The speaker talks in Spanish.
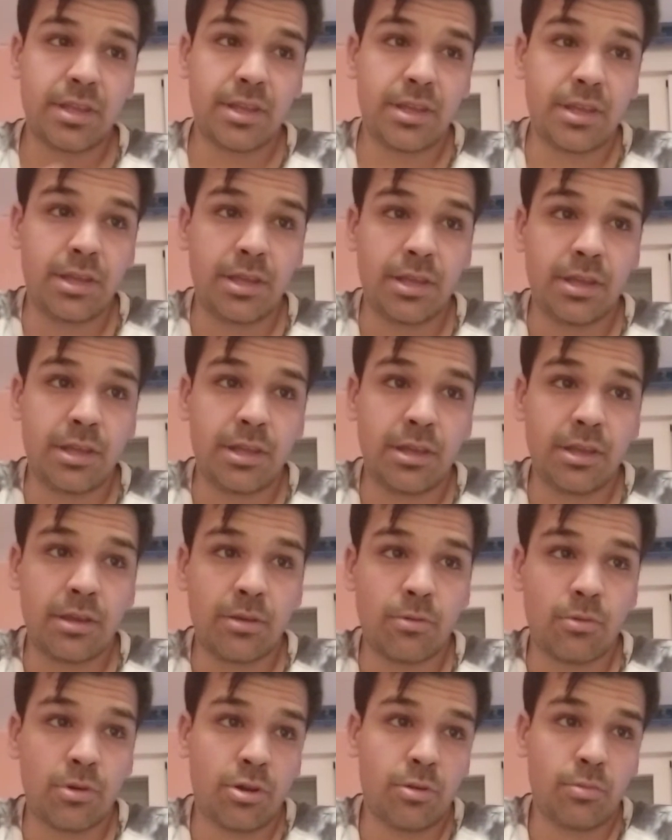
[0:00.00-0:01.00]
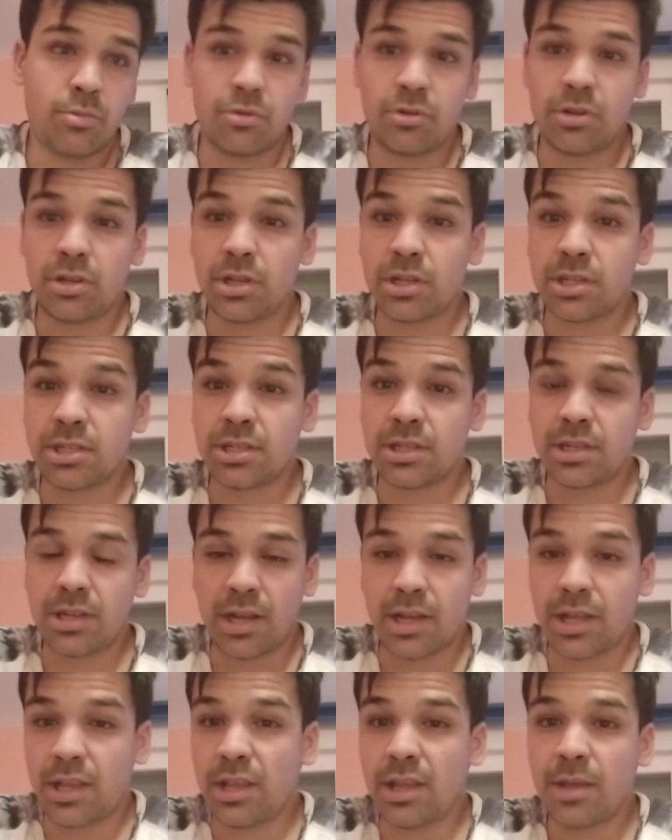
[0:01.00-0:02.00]
Y bueno, pues
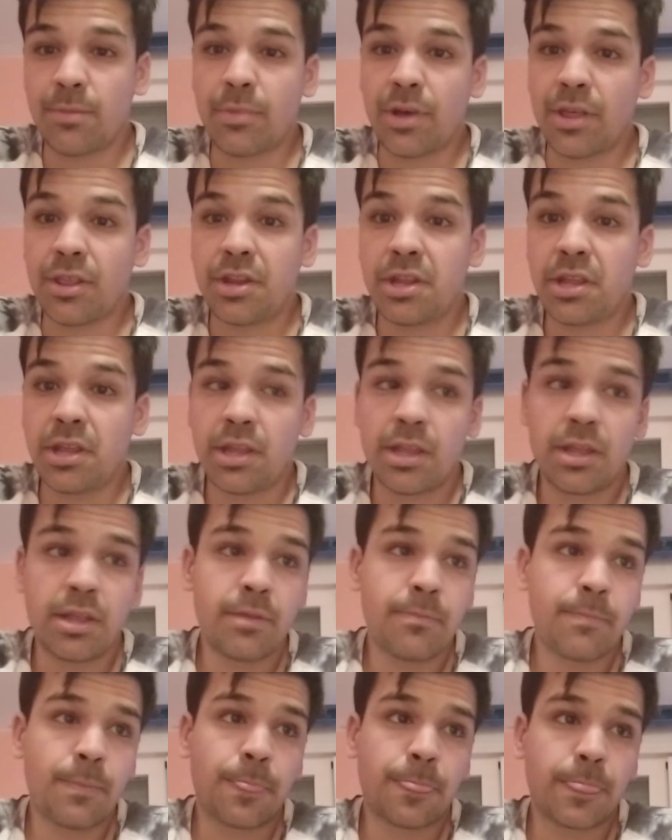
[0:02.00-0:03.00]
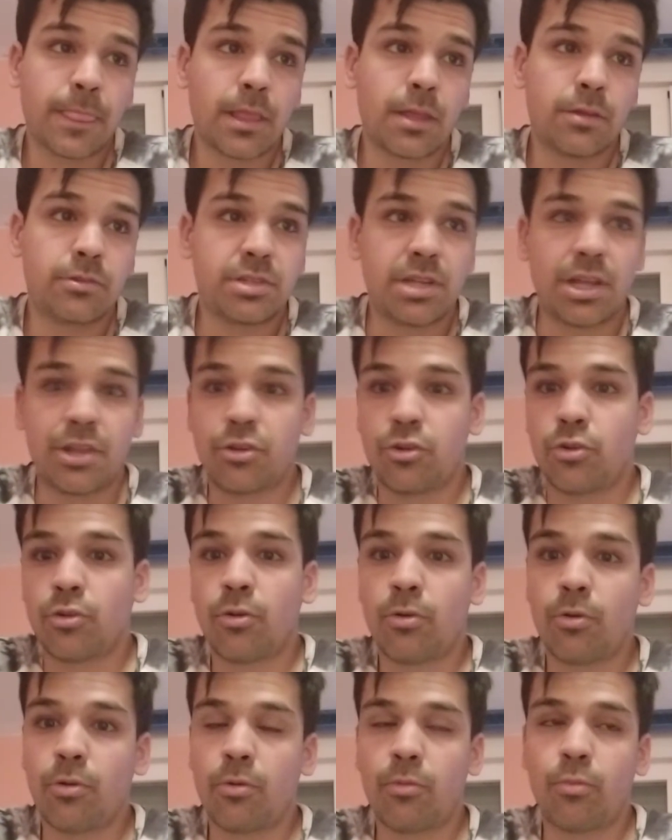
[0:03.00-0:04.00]
aquí en Madrid o sea, yo
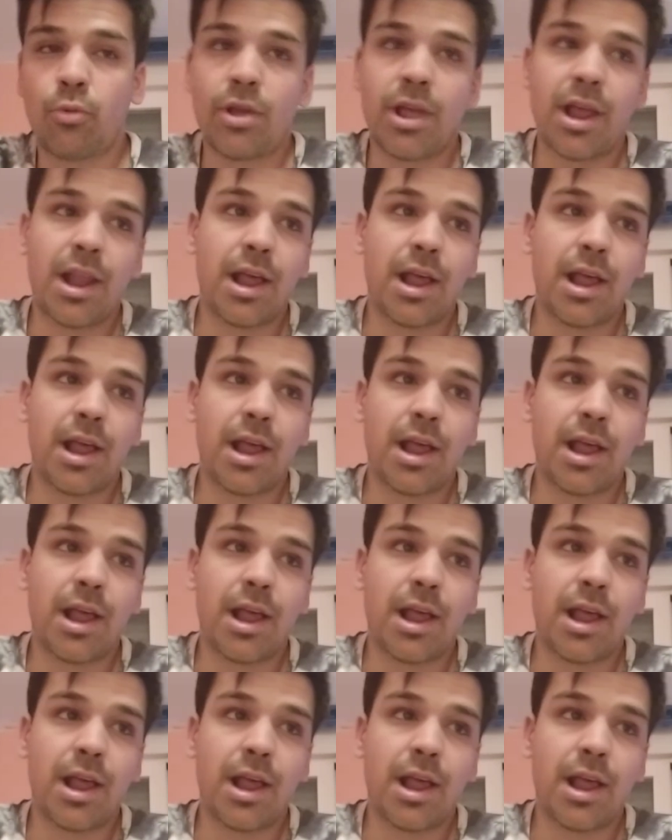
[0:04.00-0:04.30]
no voy